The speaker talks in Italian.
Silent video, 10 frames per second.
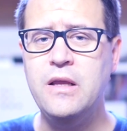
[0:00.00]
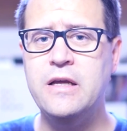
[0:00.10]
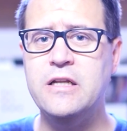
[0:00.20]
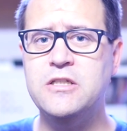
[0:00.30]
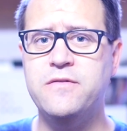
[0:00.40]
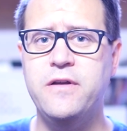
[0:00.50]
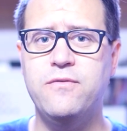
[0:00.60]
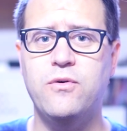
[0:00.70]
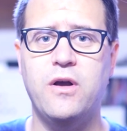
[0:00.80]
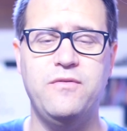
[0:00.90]
che
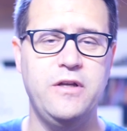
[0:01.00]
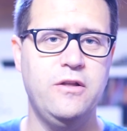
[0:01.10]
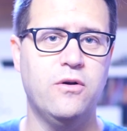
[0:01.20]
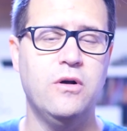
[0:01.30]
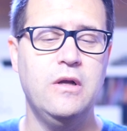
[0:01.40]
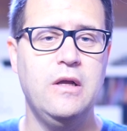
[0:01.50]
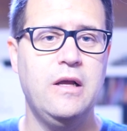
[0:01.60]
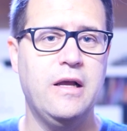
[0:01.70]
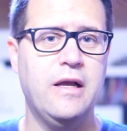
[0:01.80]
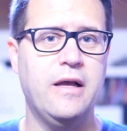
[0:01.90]
ricevevo ai video
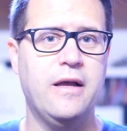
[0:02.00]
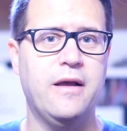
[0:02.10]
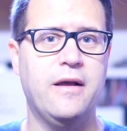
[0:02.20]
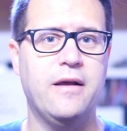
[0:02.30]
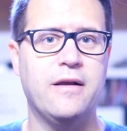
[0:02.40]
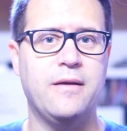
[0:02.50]
eh,